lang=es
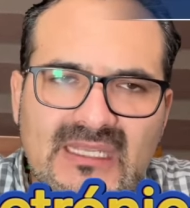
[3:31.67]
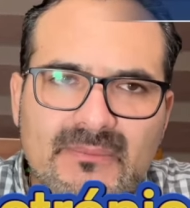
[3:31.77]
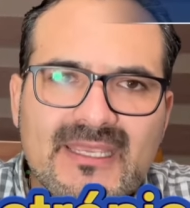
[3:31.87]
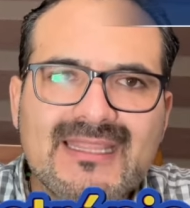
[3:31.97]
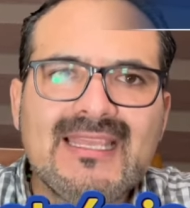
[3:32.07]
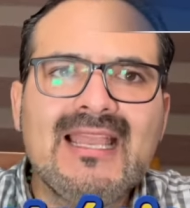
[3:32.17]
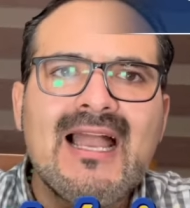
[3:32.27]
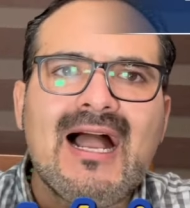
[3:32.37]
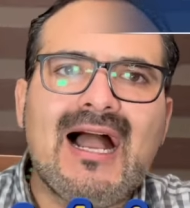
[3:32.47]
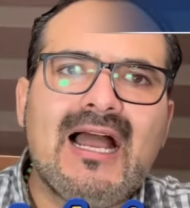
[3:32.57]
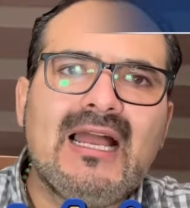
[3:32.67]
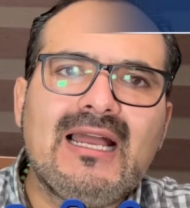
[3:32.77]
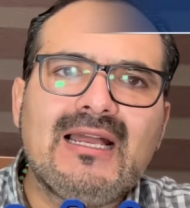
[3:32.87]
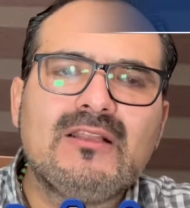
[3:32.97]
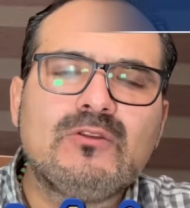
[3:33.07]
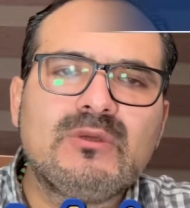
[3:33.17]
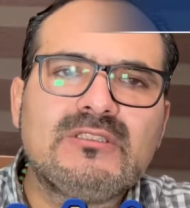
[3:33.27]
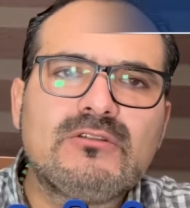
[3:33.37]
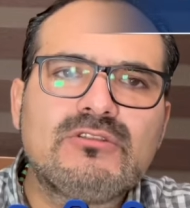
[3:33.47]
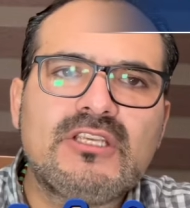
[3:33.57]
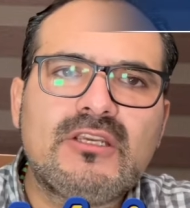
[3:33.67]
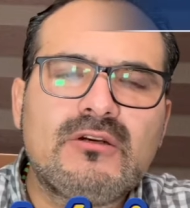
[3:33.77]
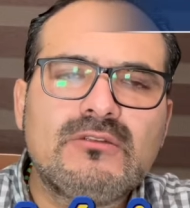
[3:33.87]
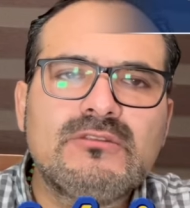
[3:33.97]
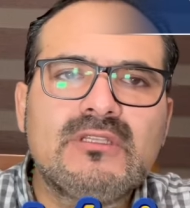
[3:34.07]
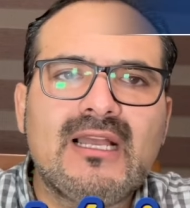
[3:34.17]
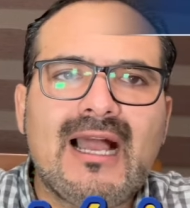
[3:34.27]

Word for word: Bien, a nuestros hijos